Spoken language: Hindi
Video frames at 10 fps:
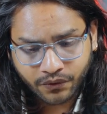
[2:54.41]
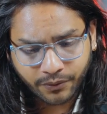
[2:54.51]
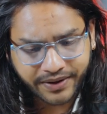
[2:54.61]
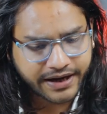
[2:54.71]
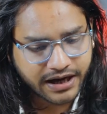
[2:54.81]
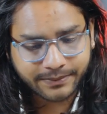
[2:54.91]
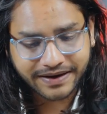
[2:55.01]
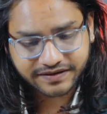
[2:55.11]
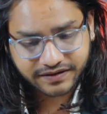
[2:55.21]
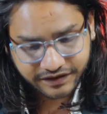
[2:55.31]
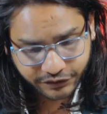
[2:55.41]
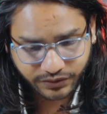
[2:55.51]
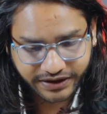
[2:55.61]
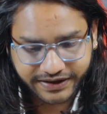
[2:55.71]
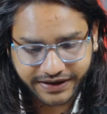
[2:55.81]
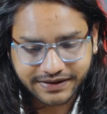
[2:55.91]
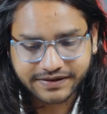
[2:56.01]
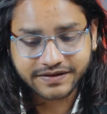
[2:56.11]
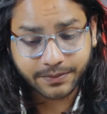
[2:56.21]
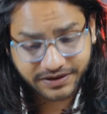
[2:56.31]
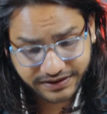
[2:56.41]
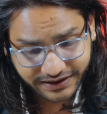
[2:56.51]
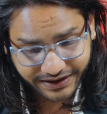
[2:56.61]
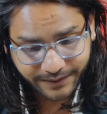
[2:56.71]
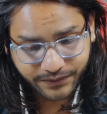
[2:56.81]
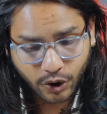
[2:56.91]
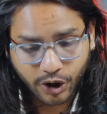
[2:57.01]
वो मेरी हर बात सुनते थे समझते थे